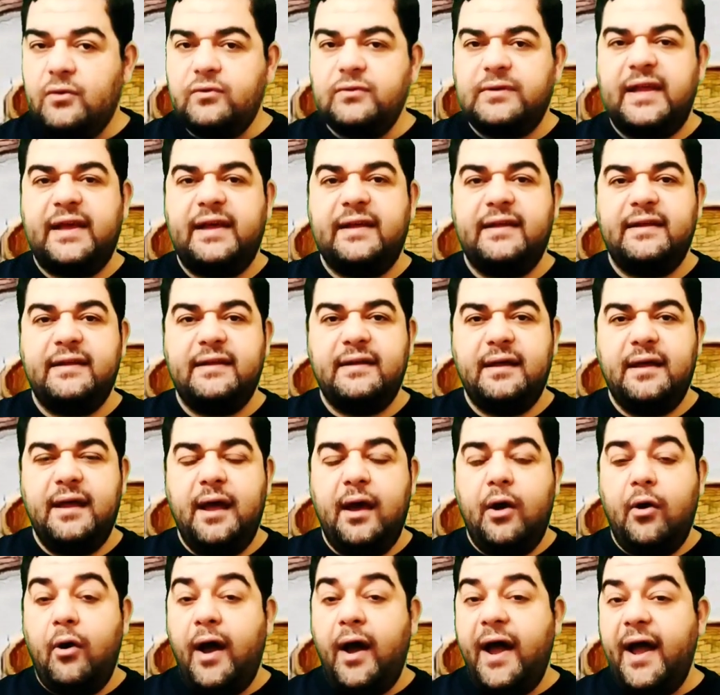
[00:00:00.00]
العودة
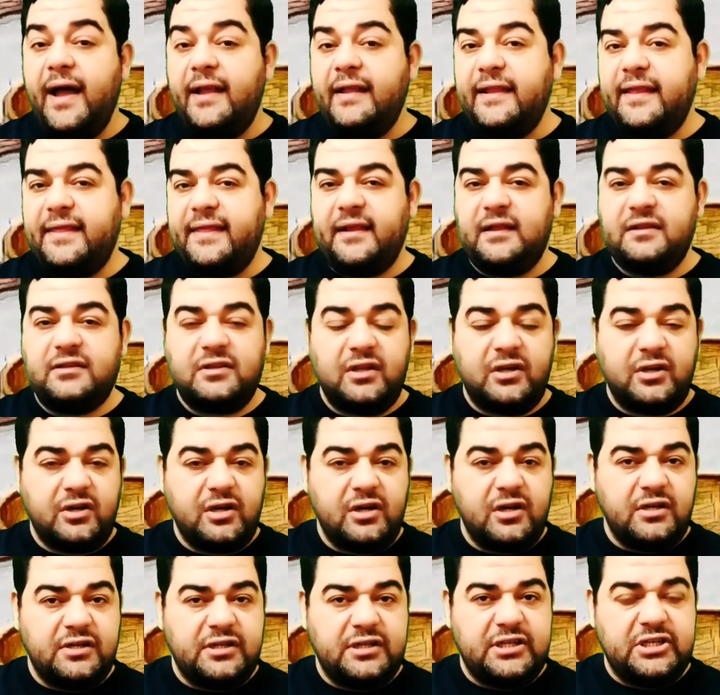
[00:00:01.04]
وحدث
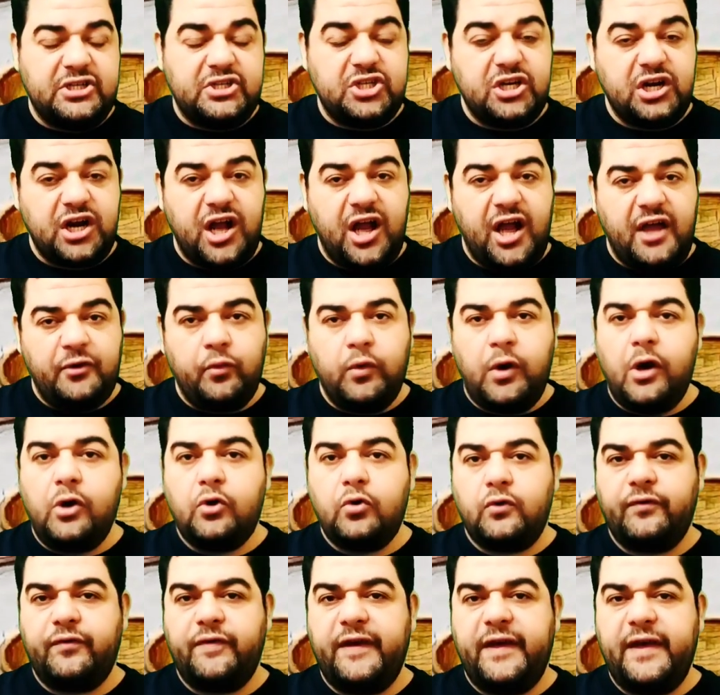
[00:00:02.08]
التراضي شرعا
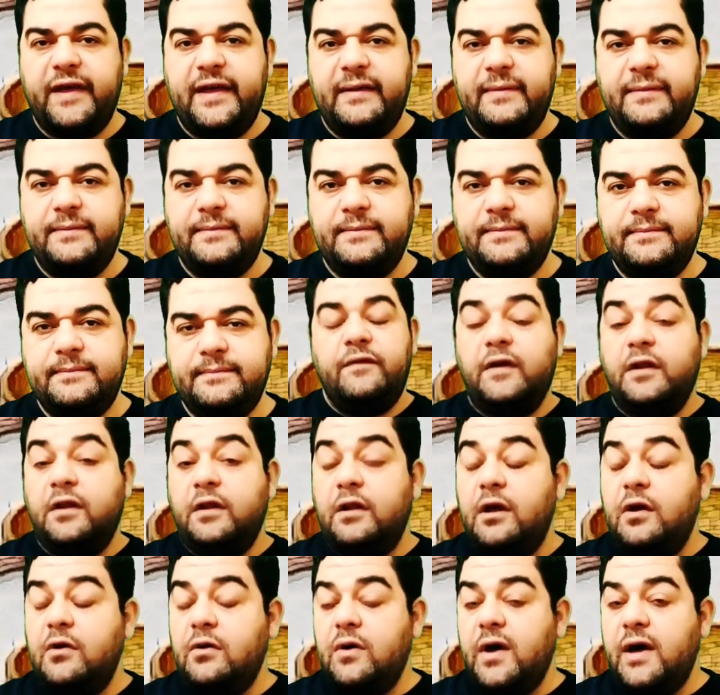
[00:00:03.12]
وعرفا
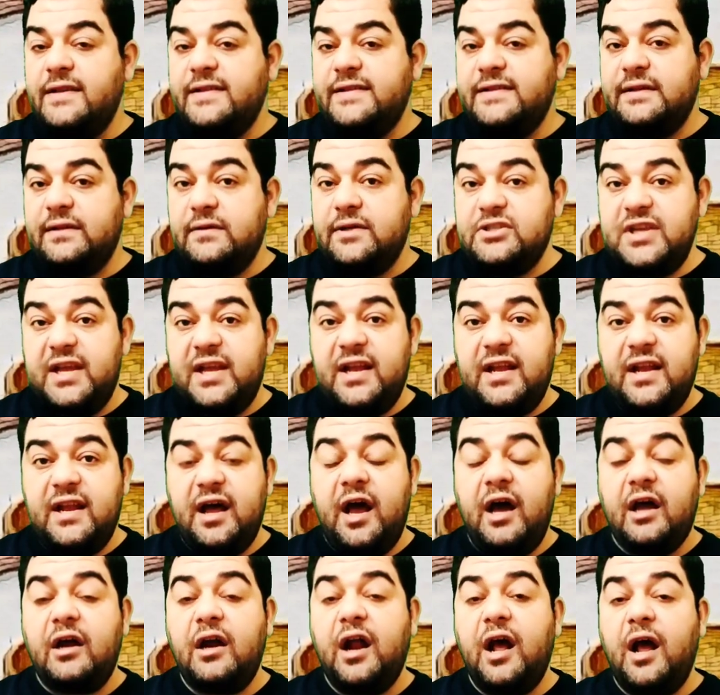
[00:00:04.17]
فالله عز وجل
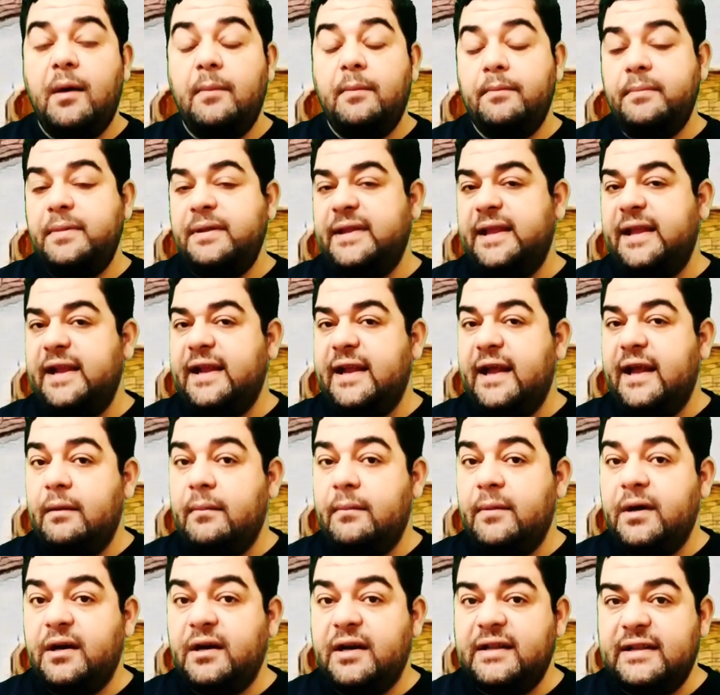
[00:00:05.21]
أرحم بتلك
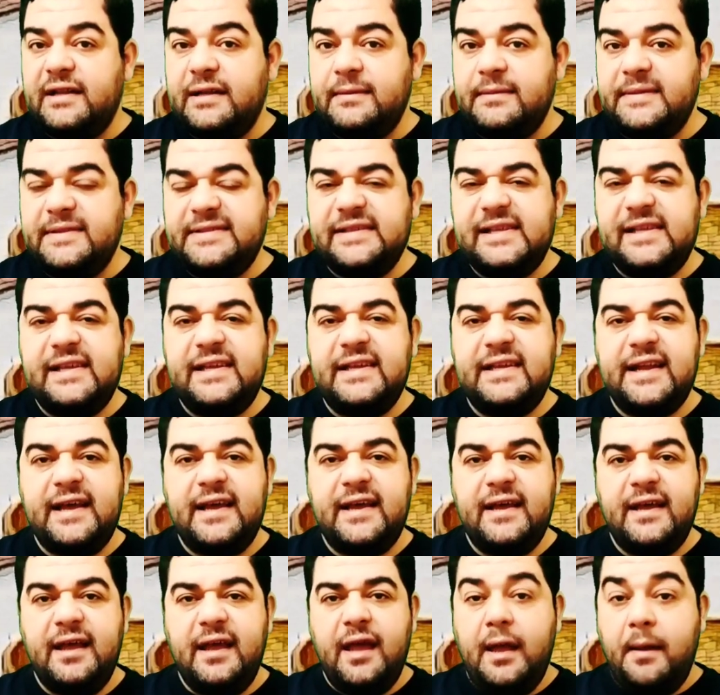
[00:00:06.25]
المرأة
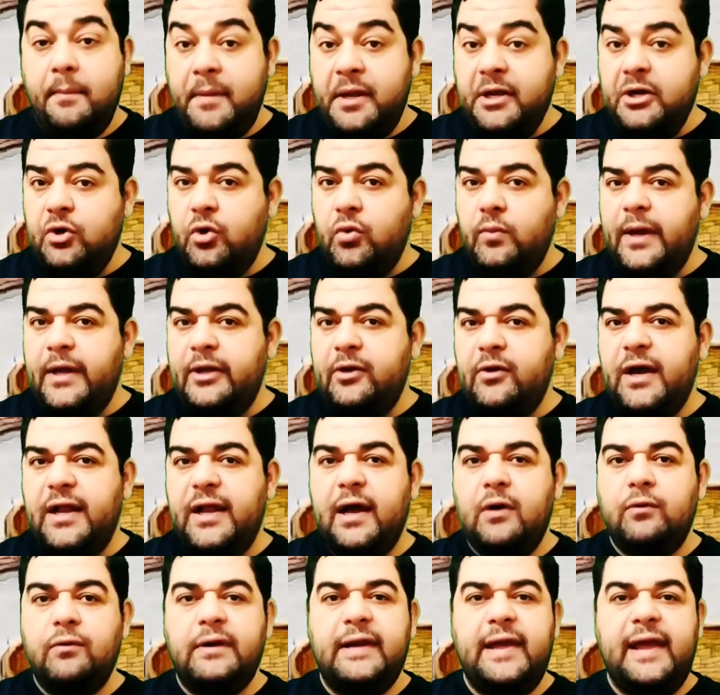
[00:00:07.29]
المسكينة منكم أيها
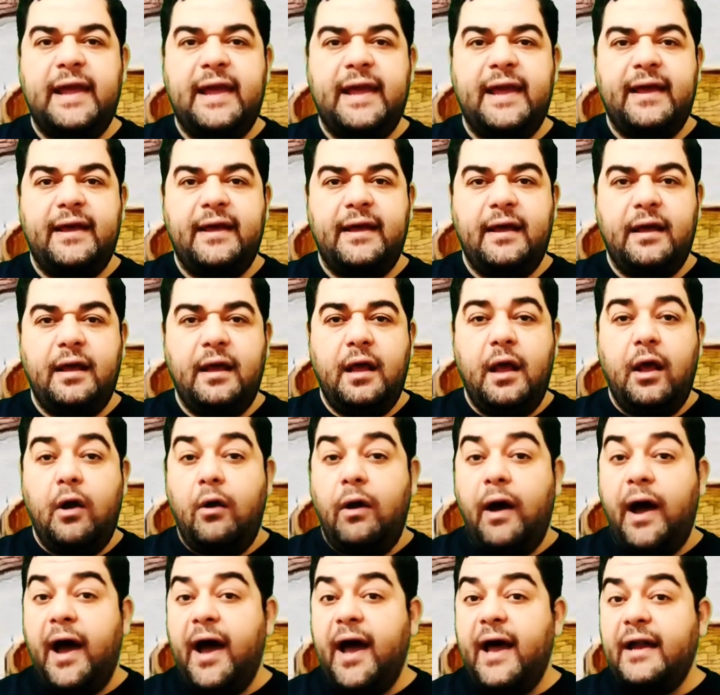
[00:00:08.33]
الأولياء
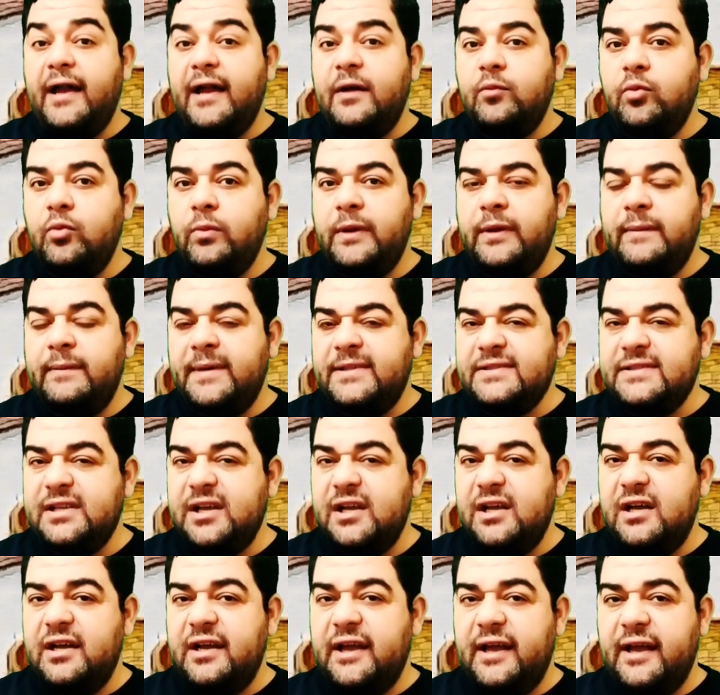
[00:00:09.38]
وأعلم
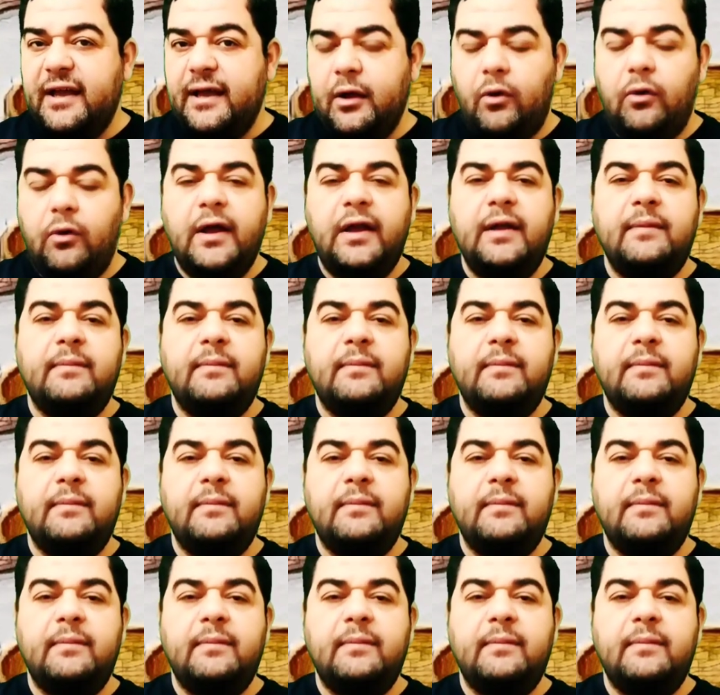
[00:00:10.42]
بالمصالح